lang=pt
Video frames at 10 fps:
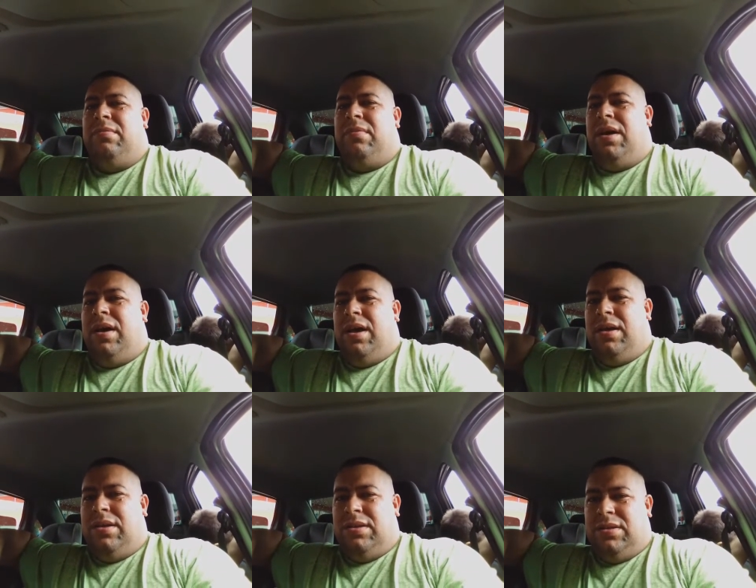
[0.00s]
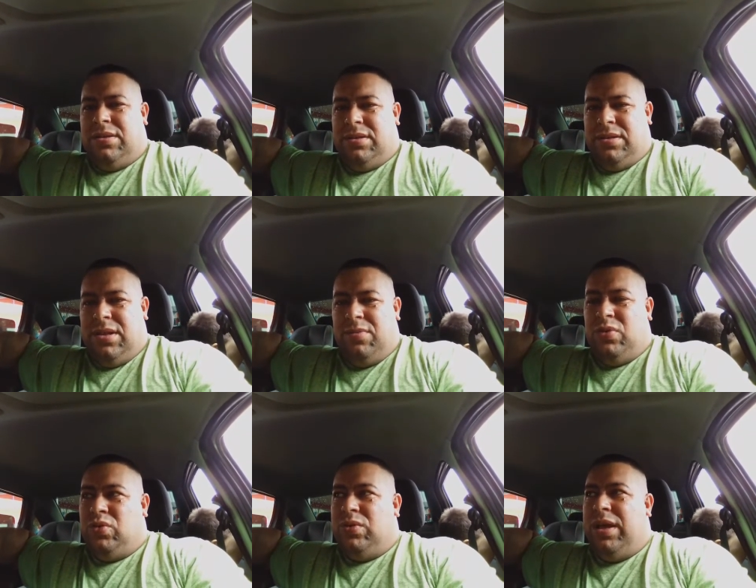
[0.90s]
Mas
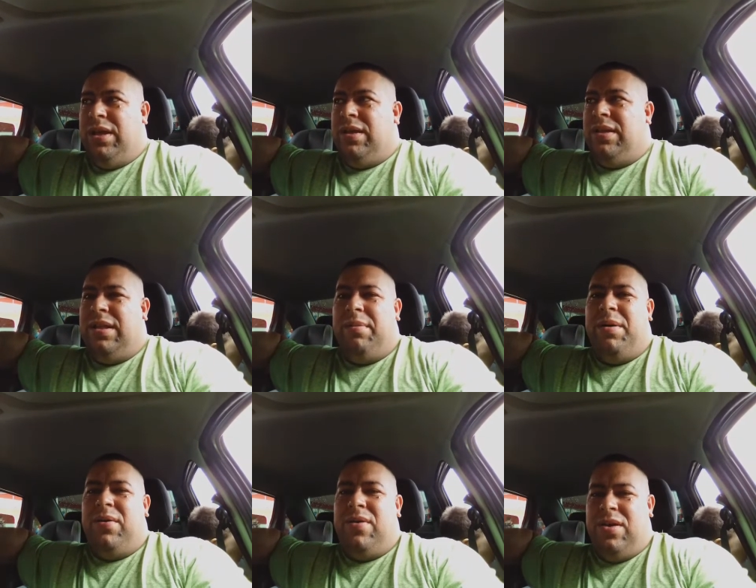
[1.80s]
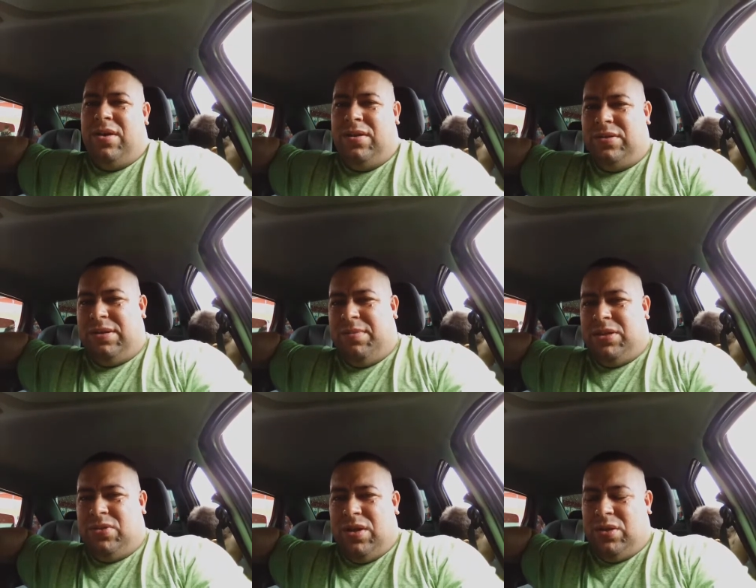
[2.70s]
estamos juntos aí, tá bom? Deus
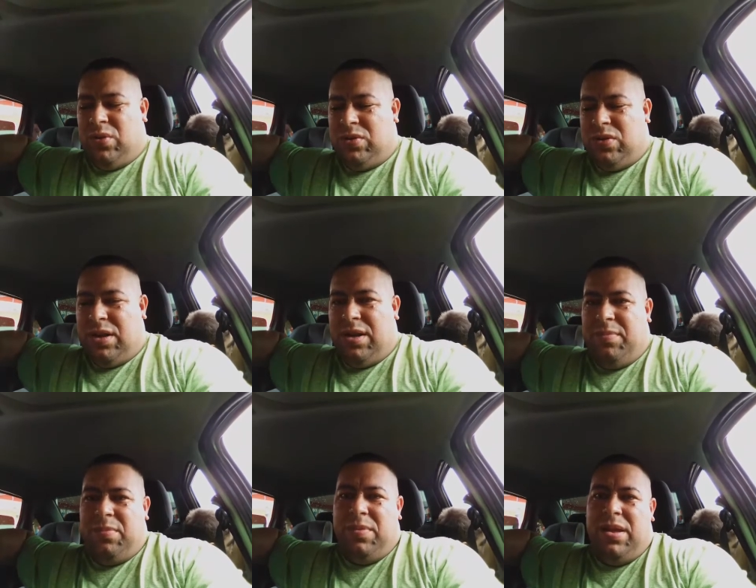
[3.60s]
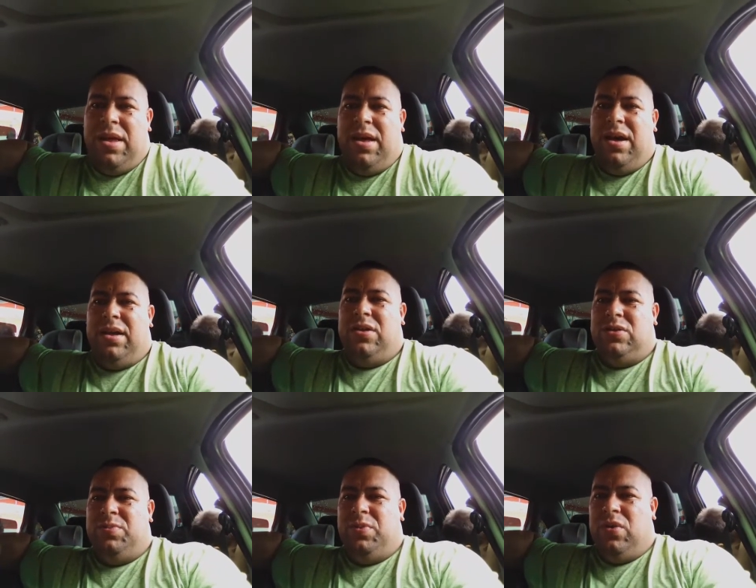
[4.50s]
abençoe a todos. Ora a
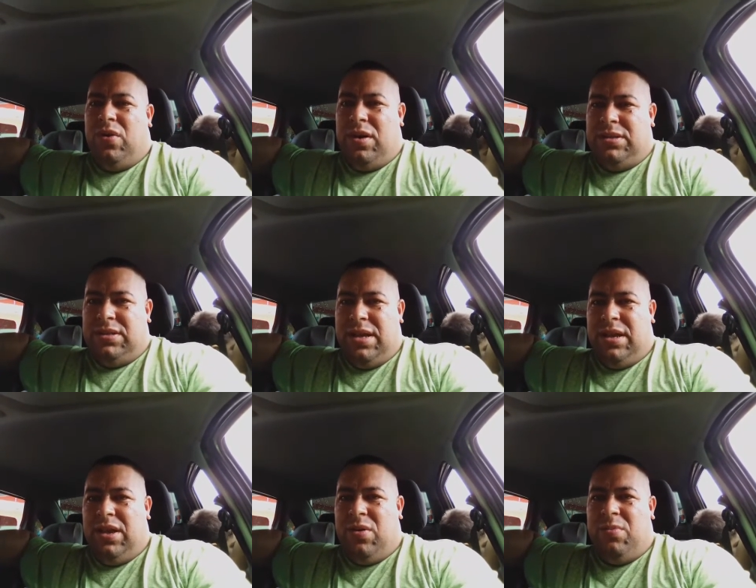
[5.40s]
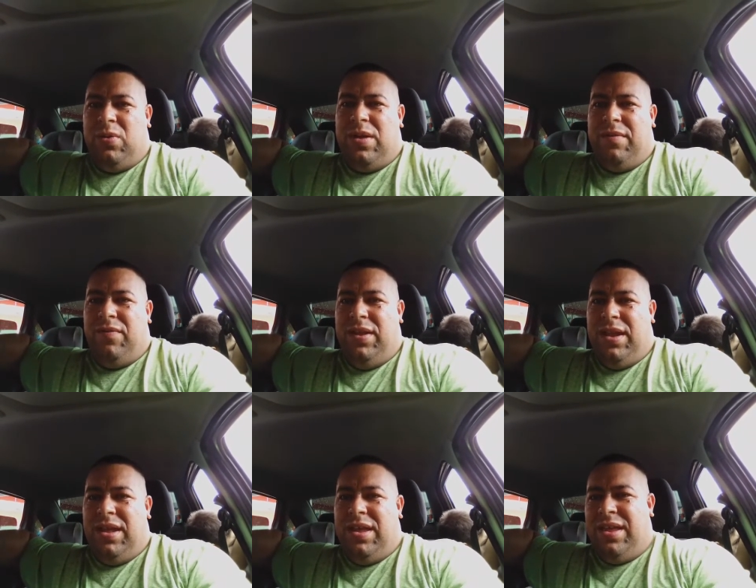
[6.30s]
Deus por nós. Aqui é o irmão Davi,
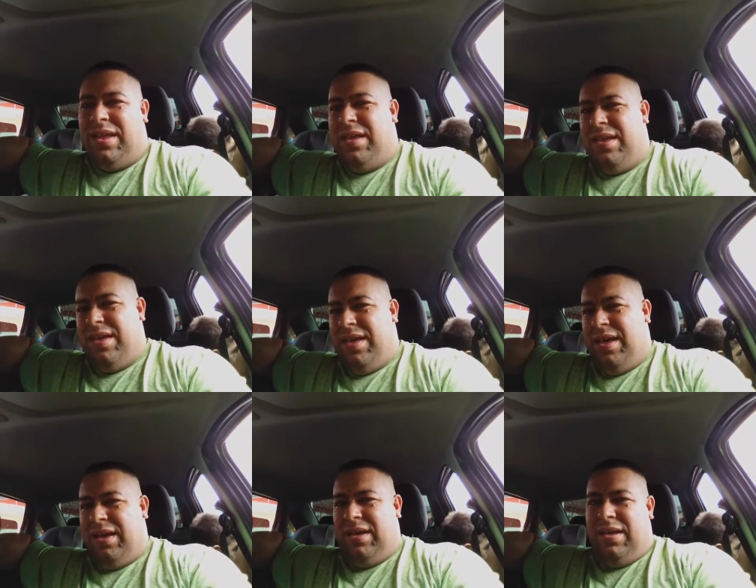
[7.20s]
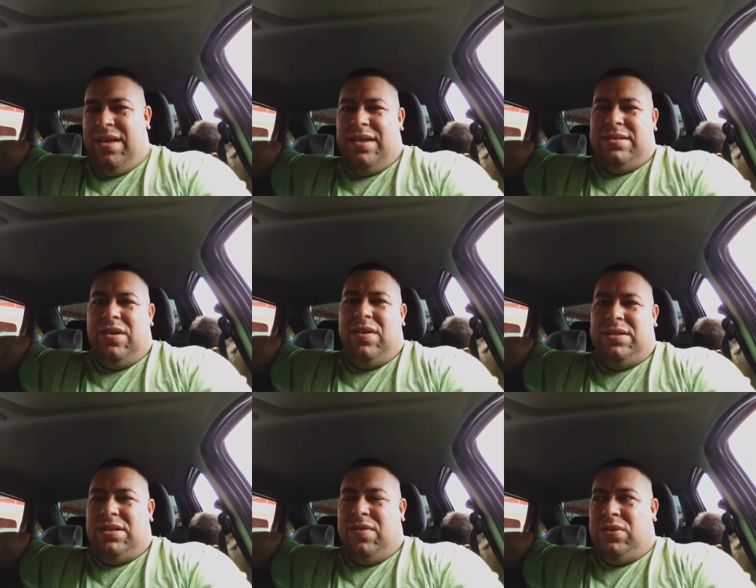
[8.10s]
né?
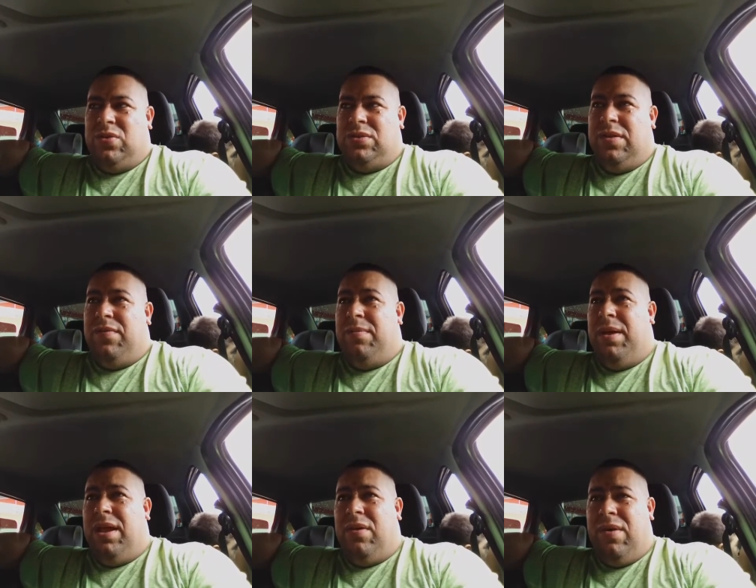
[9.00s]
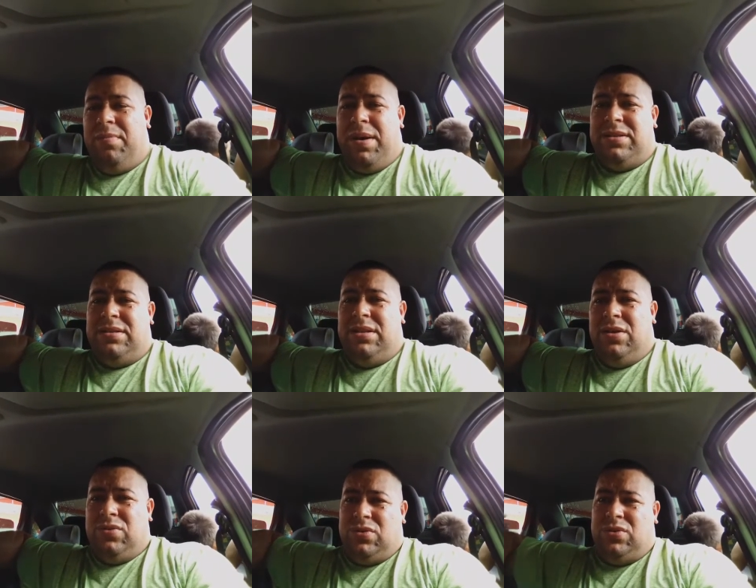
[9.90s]
Saudação a todos da família aí com a paz de
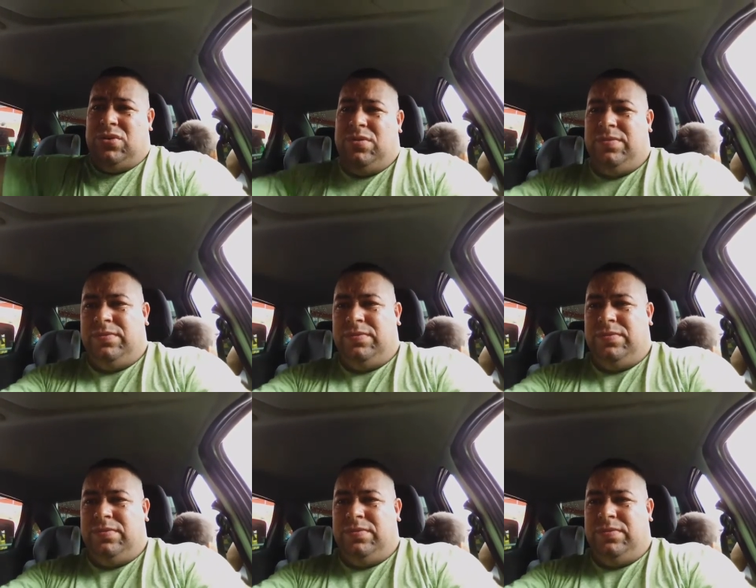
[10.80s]
Deus.